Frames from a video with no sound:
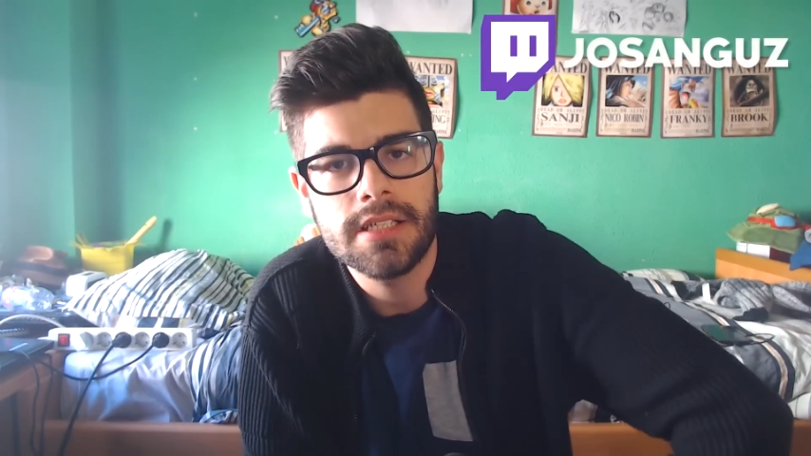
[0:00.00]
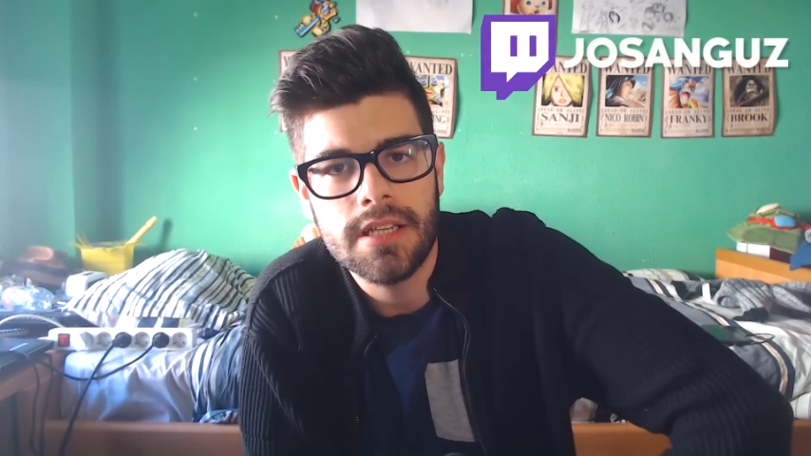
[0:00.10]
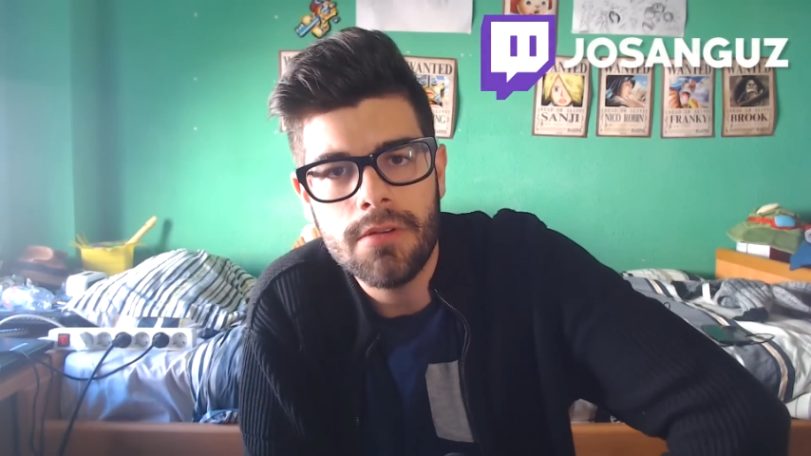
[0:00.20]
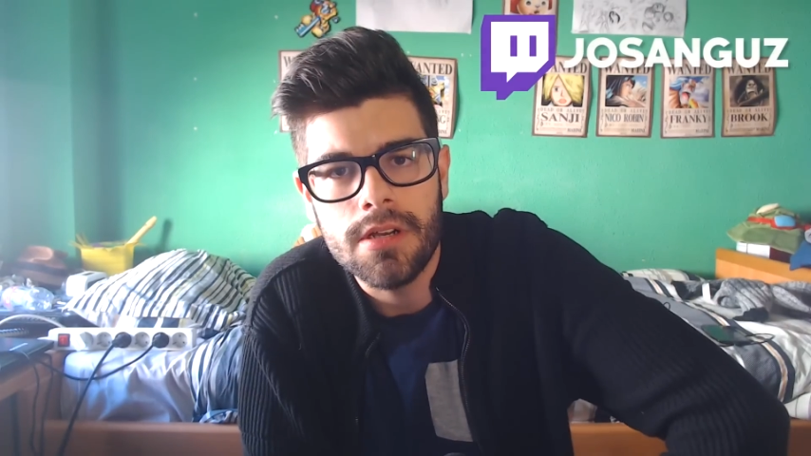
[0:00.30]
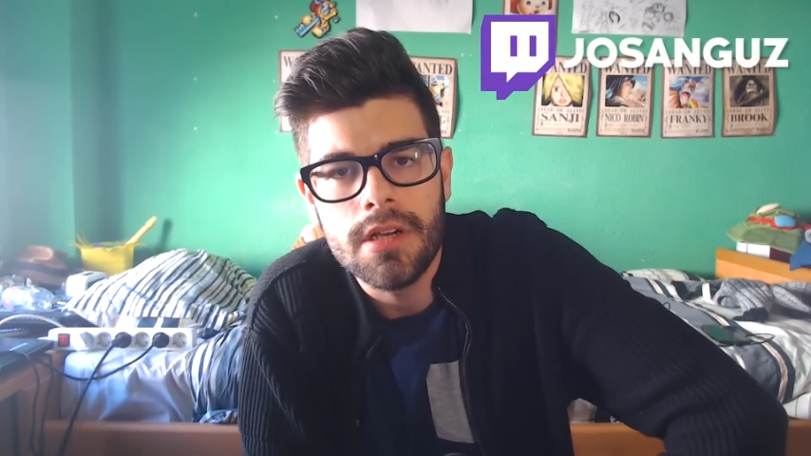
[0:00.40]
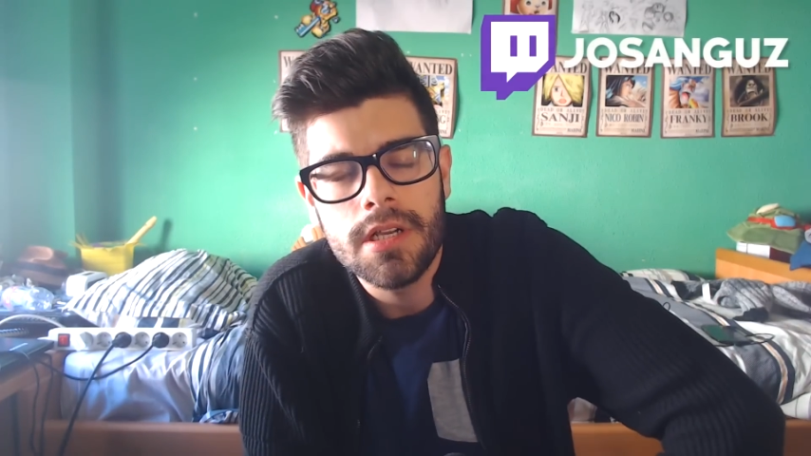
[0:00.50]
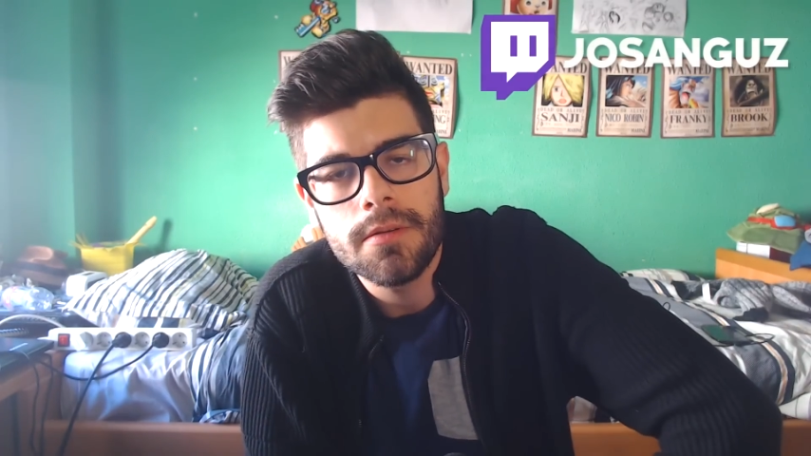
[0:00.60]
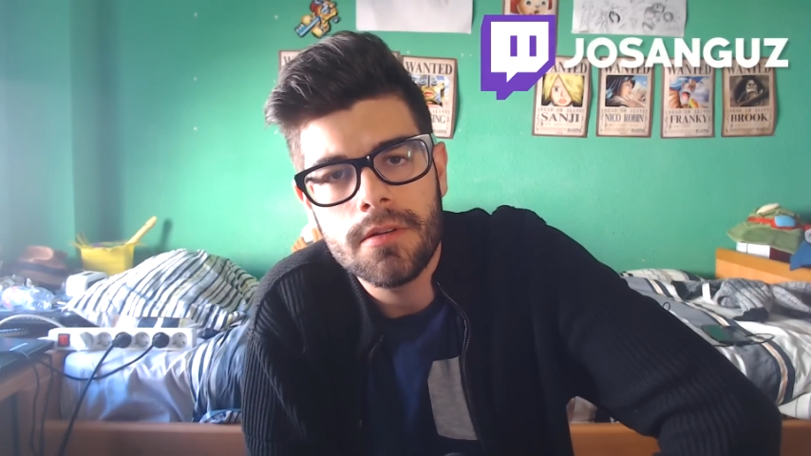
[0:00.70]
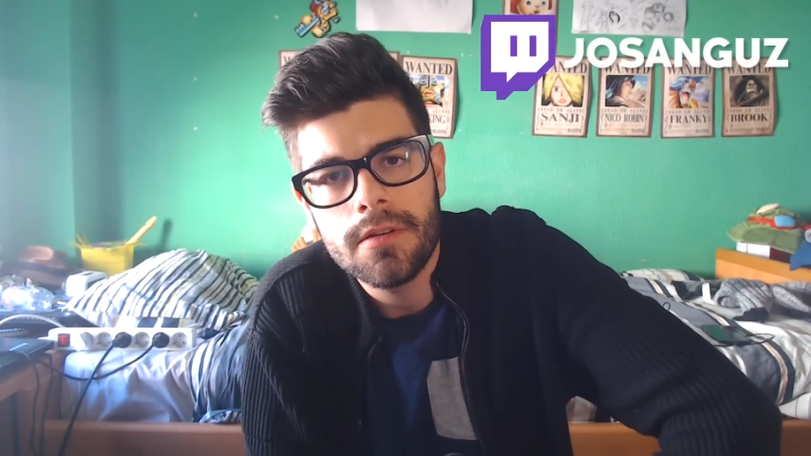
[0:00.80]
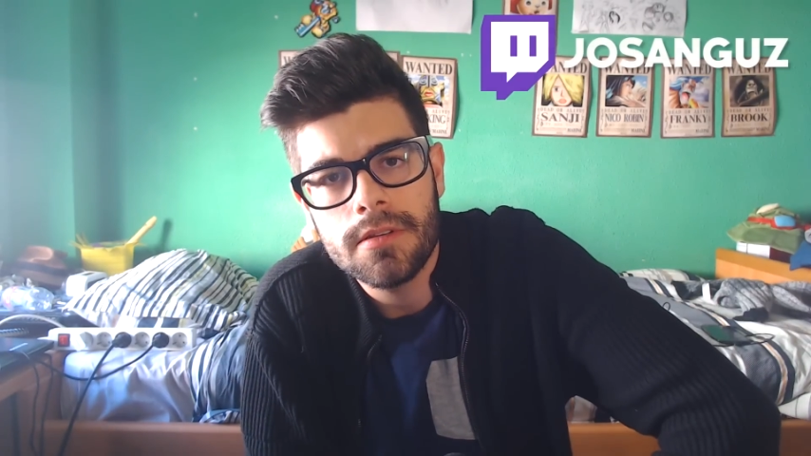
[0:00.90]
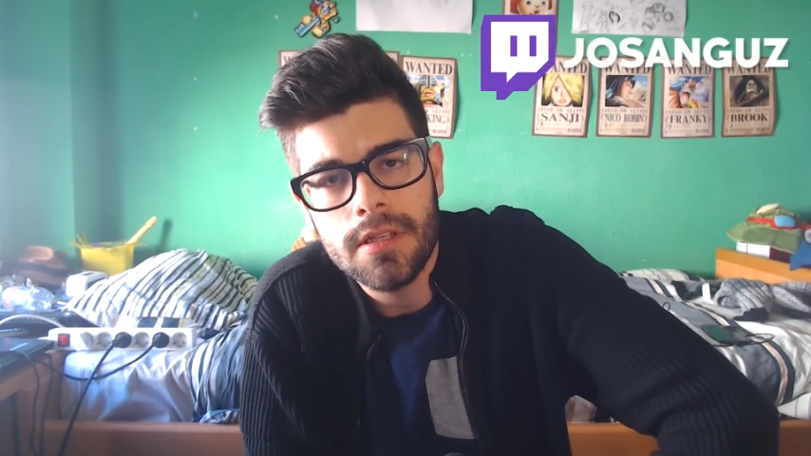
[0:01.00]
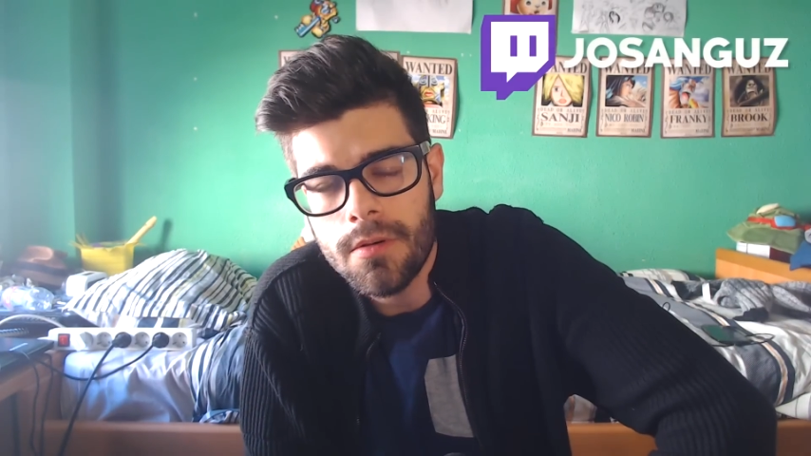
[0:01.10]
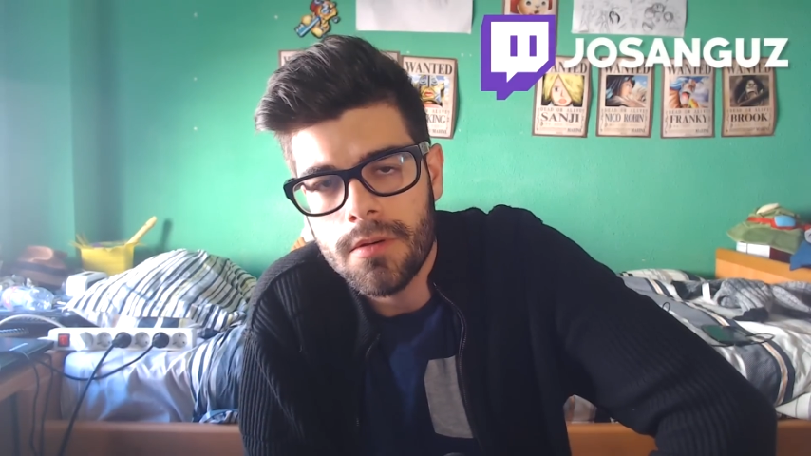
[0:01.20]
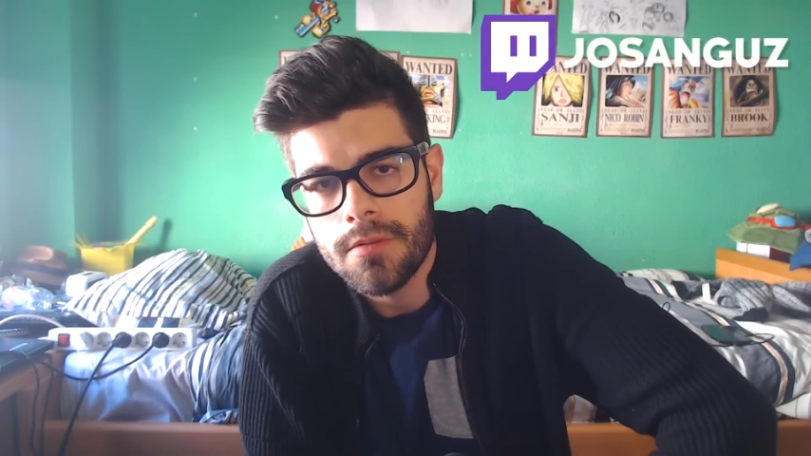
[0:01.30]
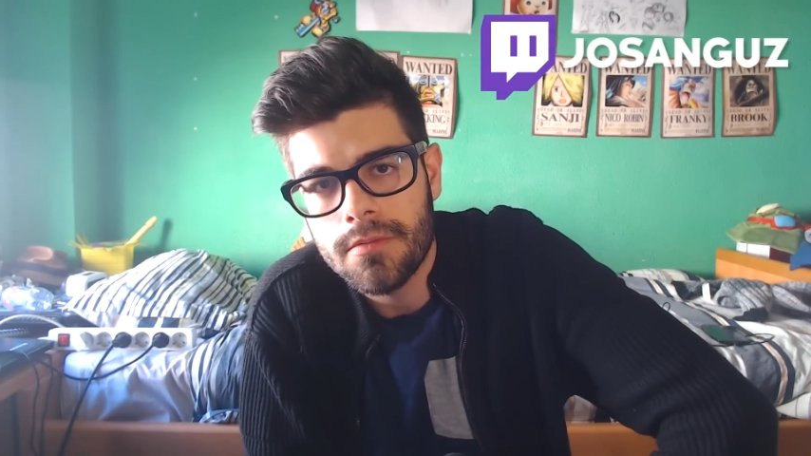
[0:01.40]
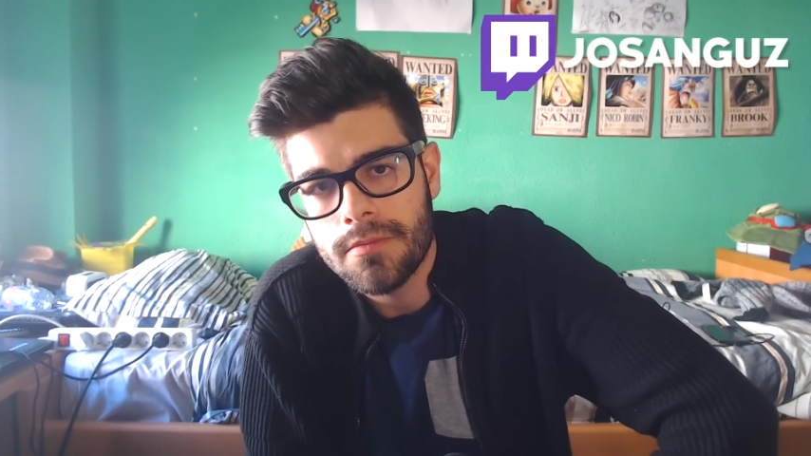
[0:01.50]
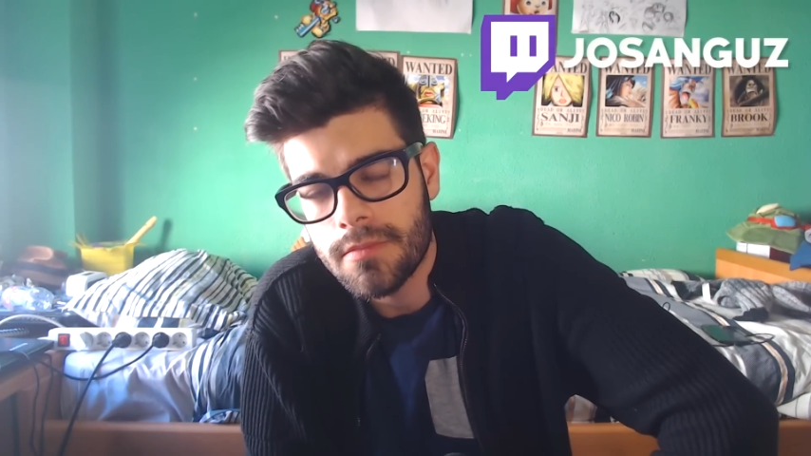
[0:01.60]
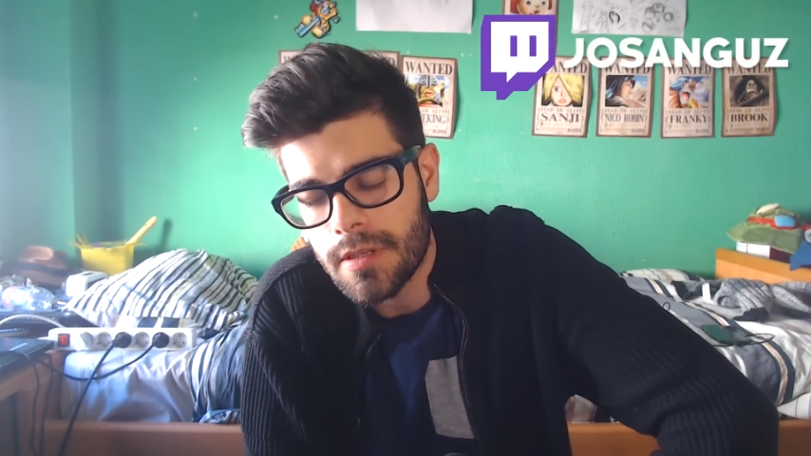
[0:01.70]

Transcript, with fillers: Así que bueno, de nuevo,